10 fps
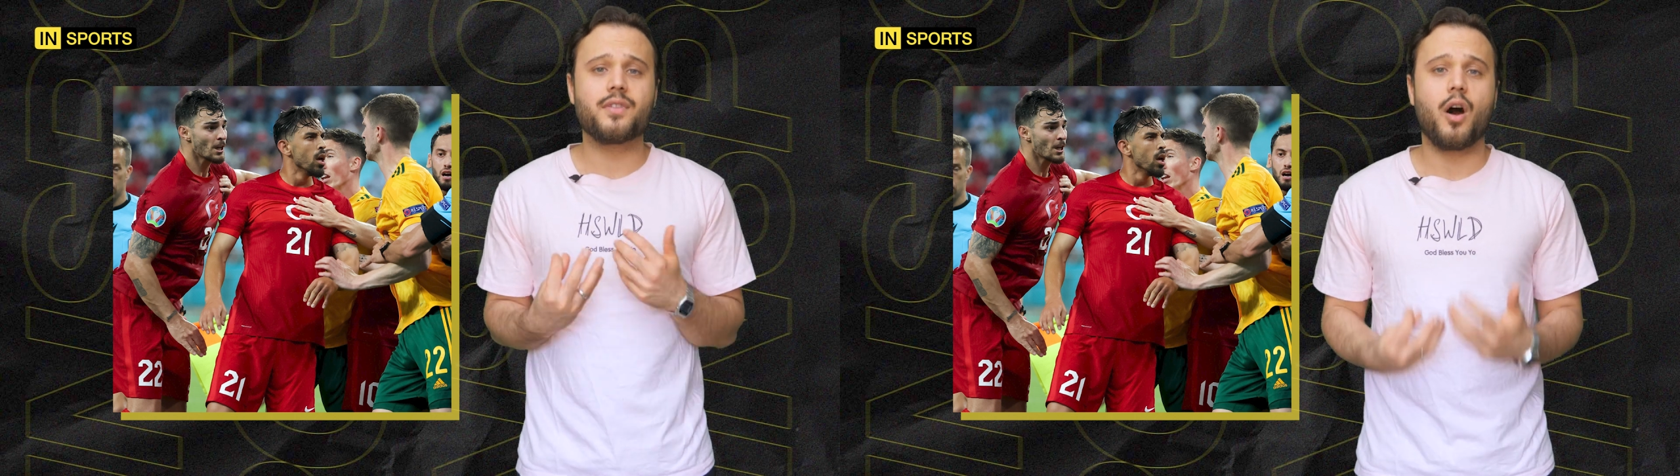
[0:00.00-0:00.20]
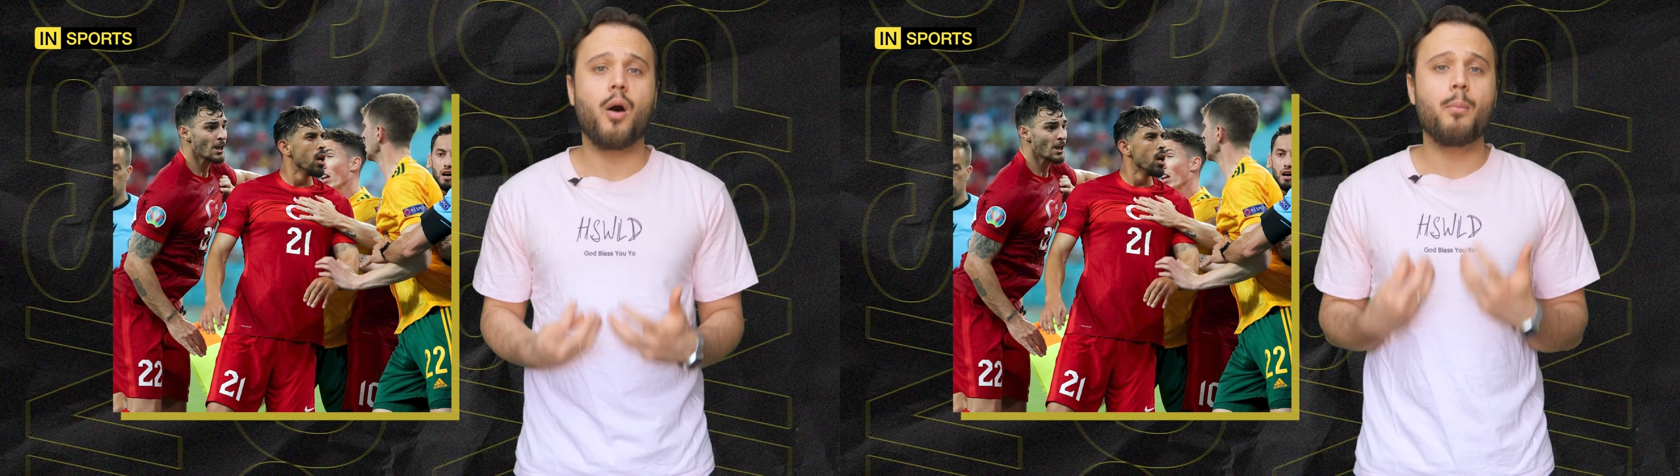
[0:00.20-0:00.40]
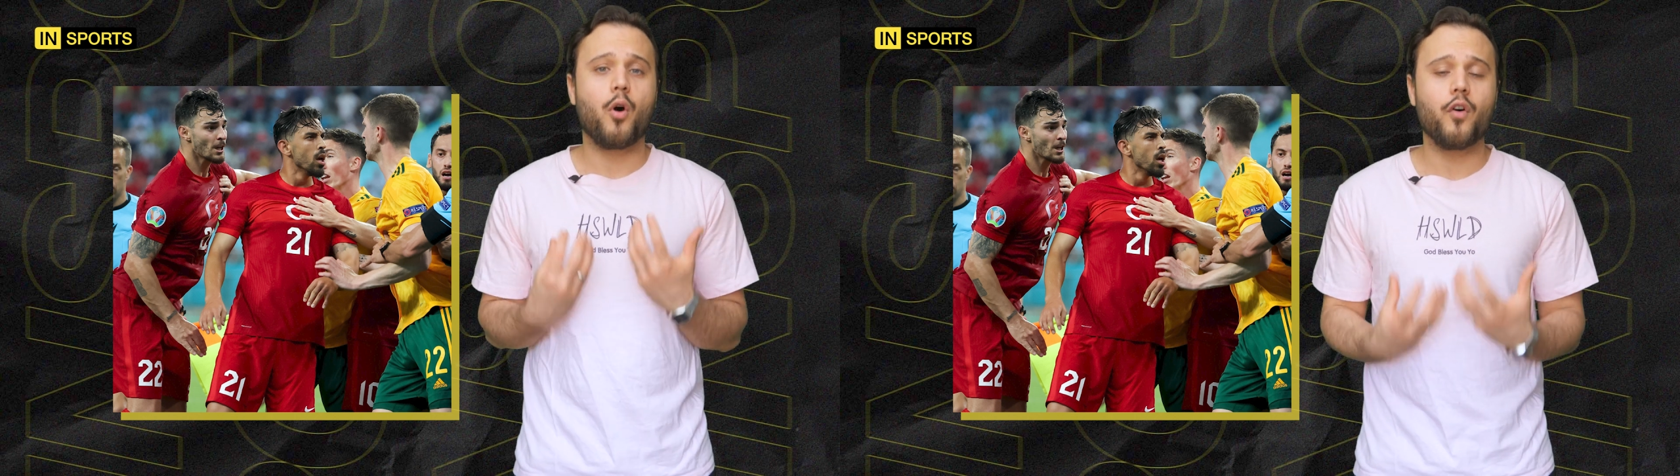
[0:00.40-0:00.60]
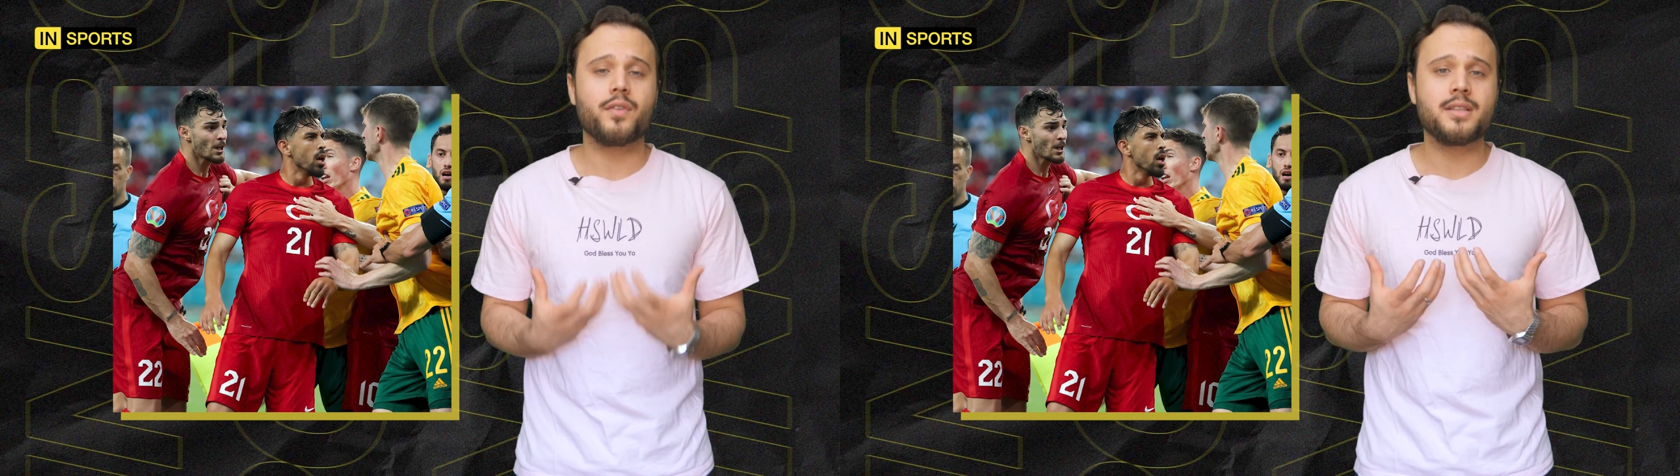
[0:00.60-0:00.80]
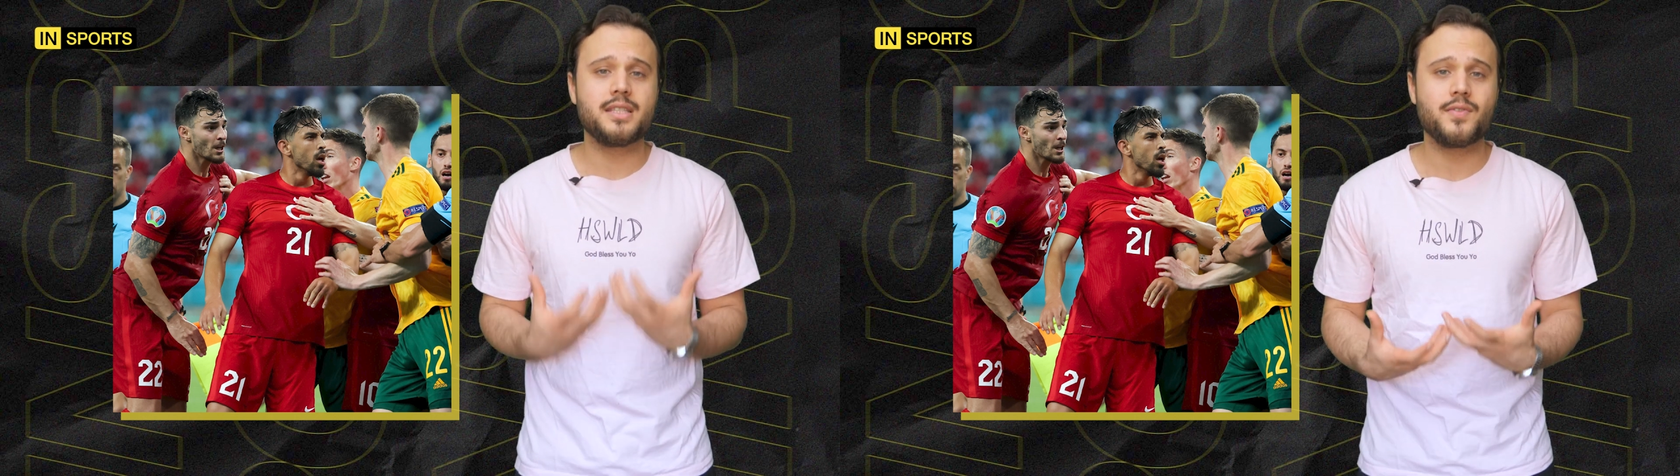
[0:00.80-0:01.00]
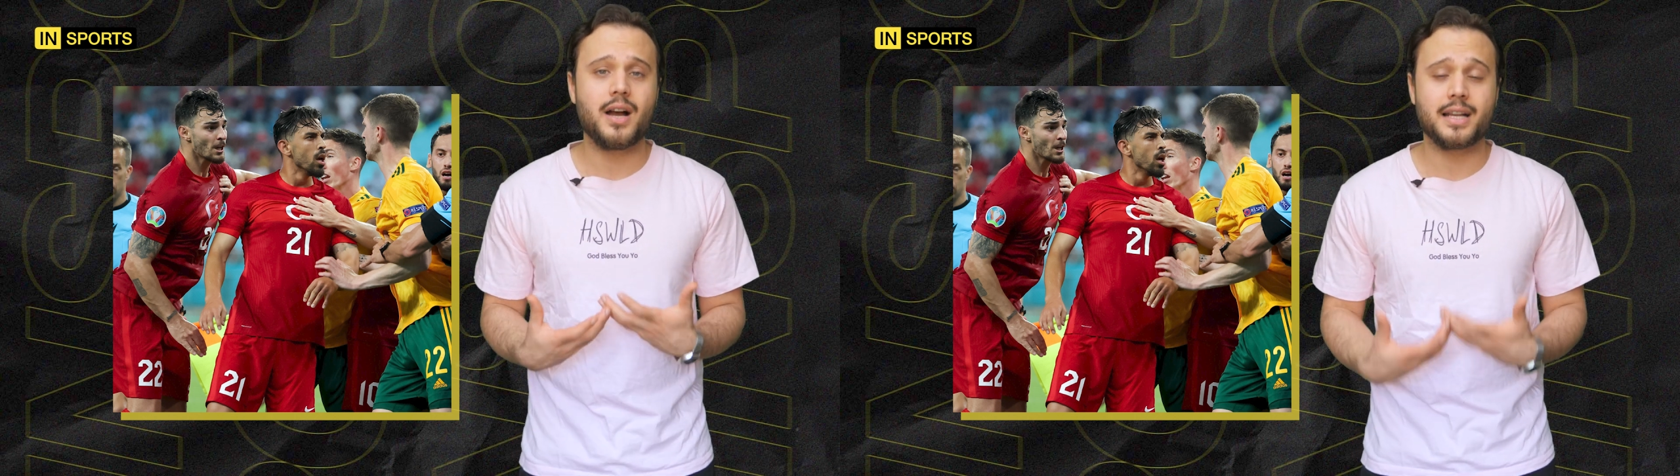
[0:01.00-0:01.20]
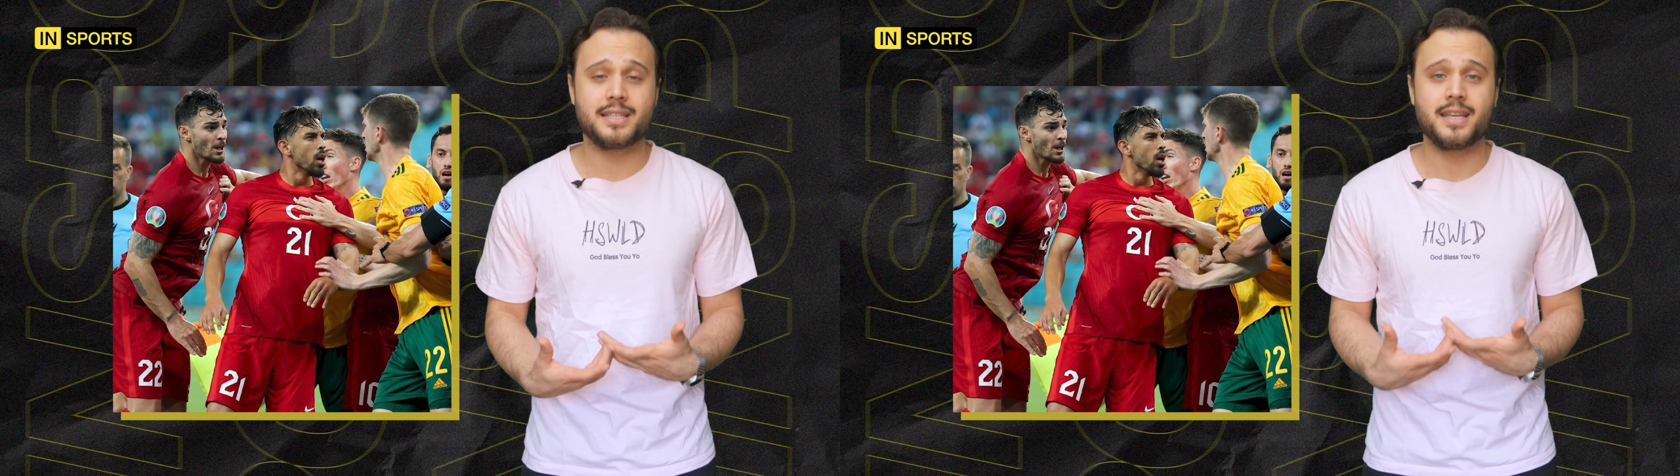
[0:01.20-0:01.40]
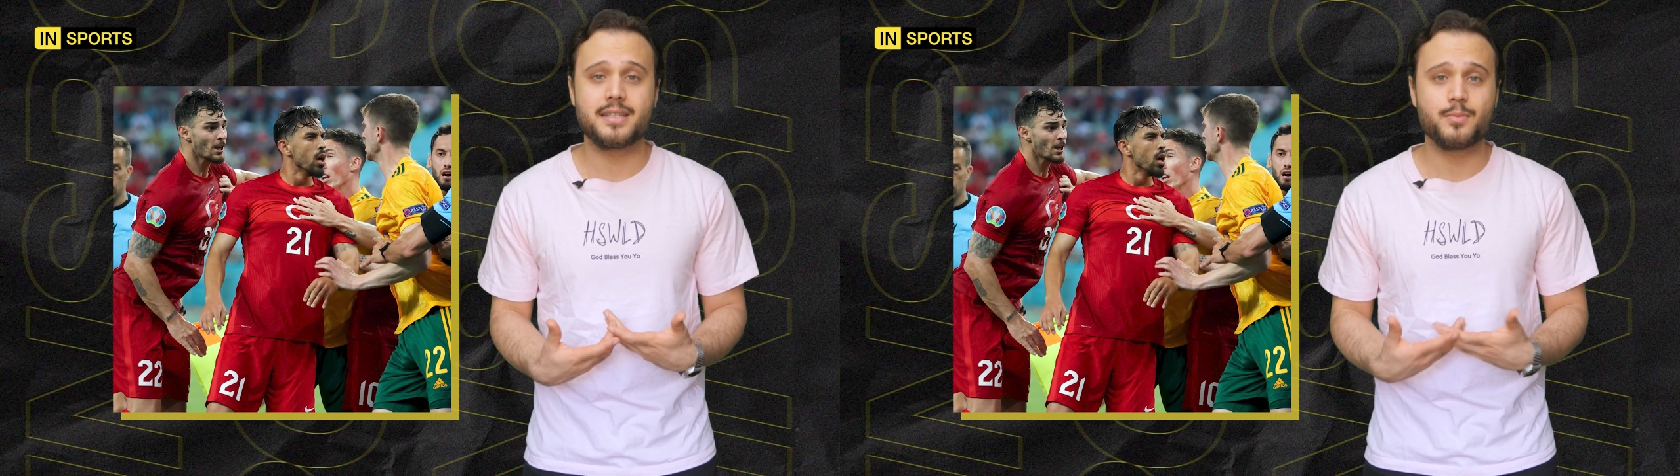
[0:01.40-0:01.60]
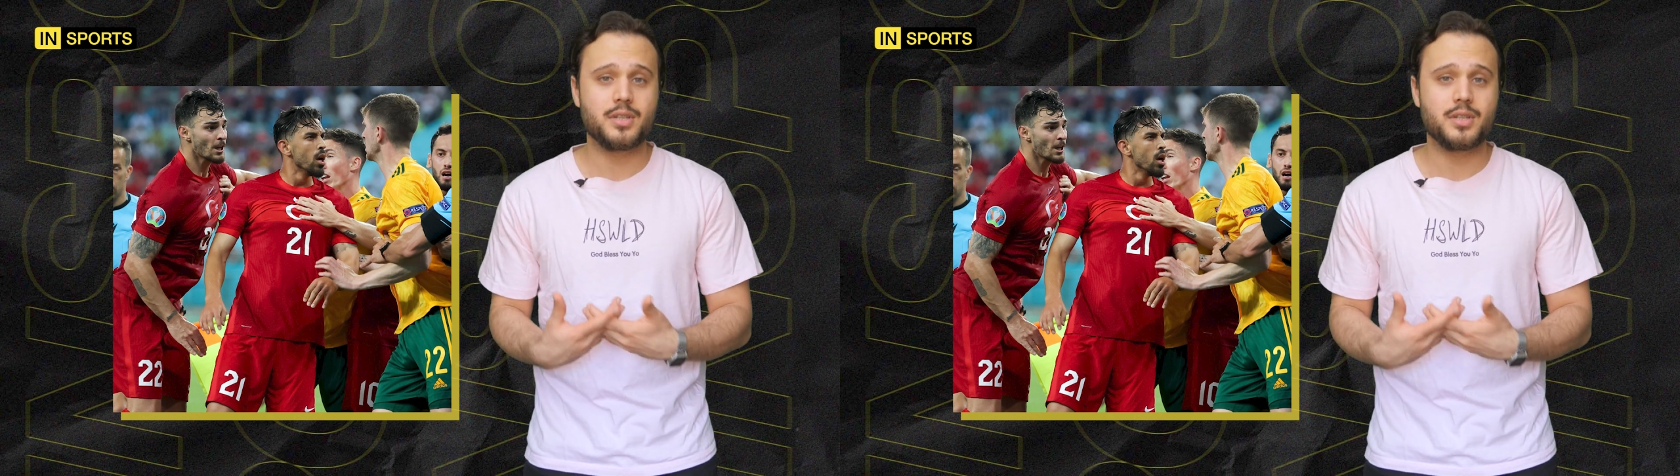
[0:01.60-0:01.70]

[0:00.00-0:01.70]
kaum offensive Akzente,